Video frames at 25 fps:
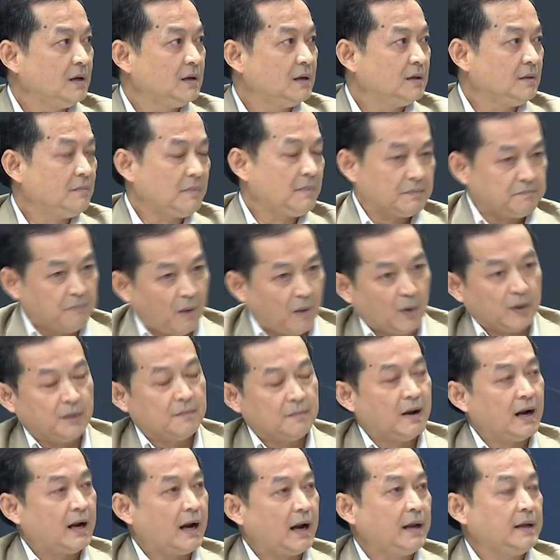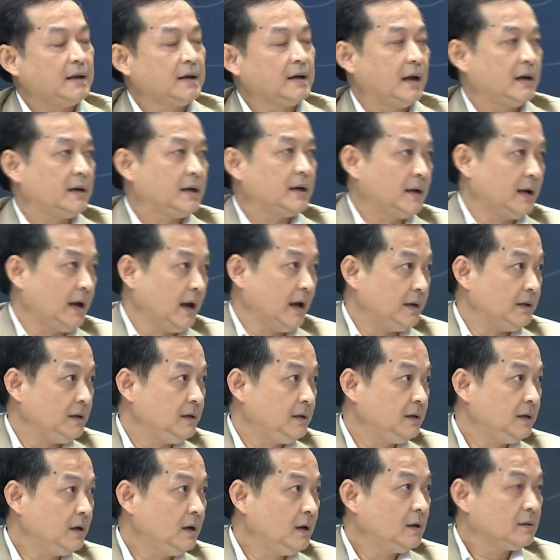แล้วมันปล่อยมาได้ยังไงขนาด
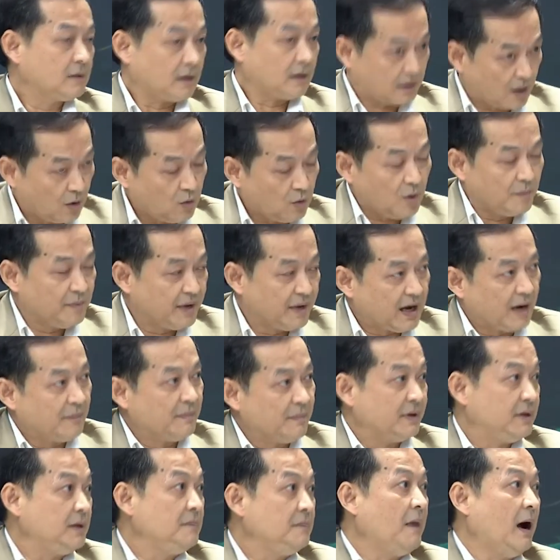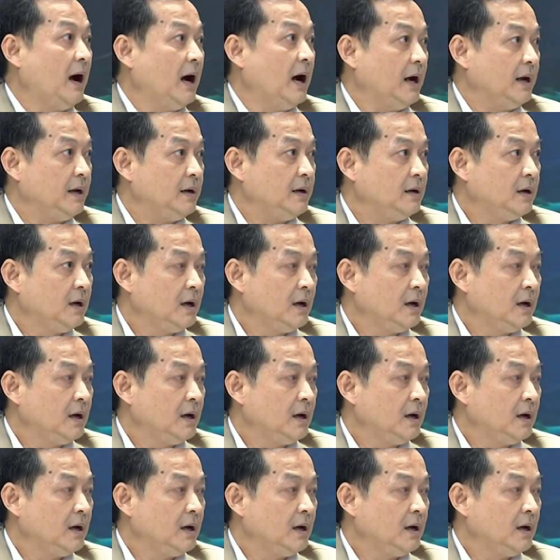นี้แต่เขาก็มีคำอธิบาย